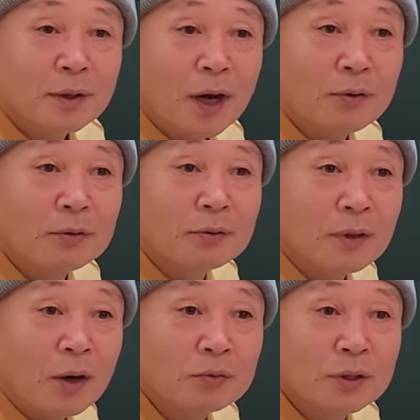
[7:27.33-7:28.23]
아웃,
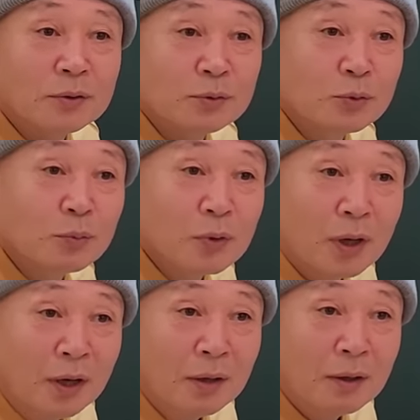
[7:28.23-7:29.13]
아웃사이더 노래
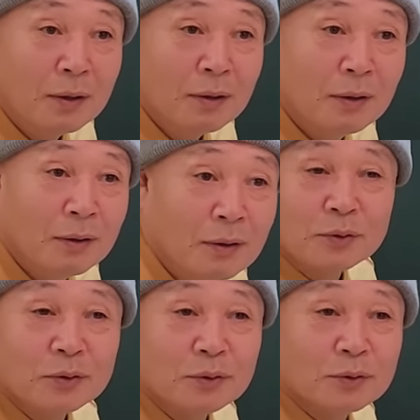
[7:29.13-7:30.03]
몰라?
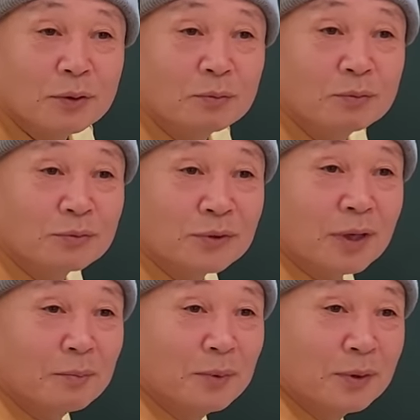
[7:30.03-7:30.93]

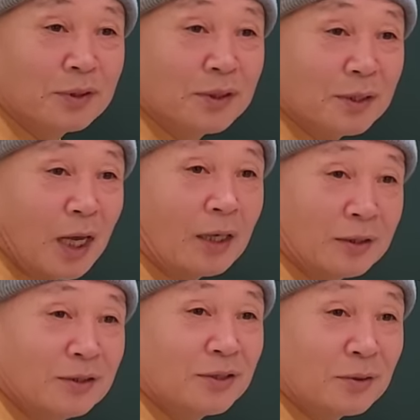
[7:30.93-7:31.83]
더부룩한 머리에
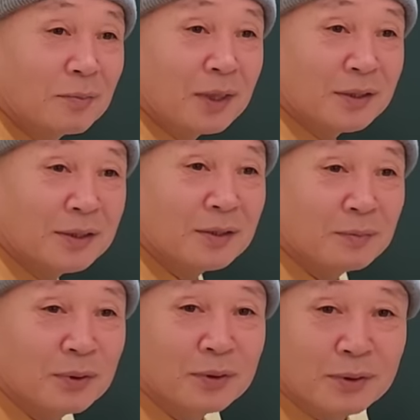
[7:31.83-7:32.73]
낡은 청바지
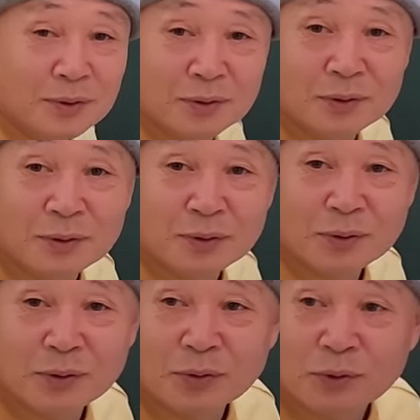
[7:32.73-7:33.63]
뭐 응. 예.
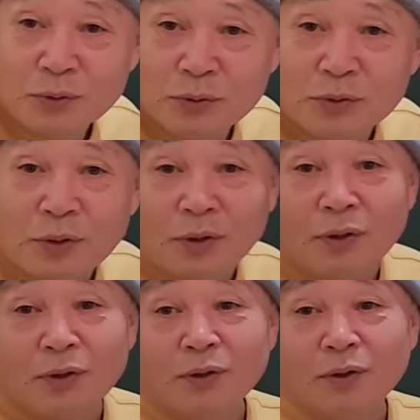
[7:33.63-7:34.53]
그
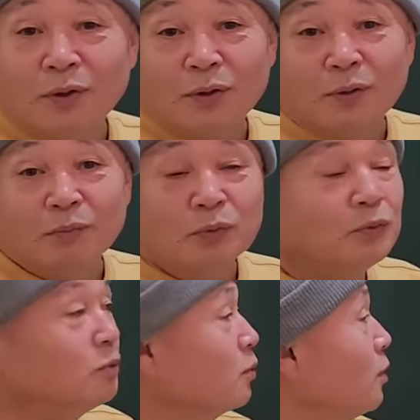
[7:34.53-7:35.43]
있잖아.
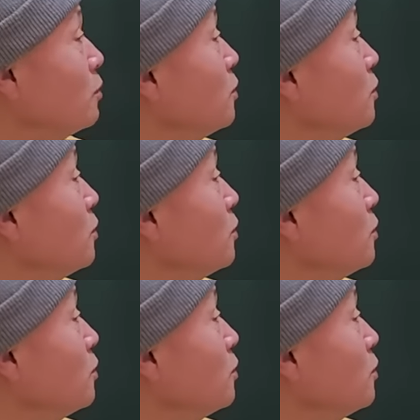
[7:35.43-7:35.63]
봄, 여름, 가을,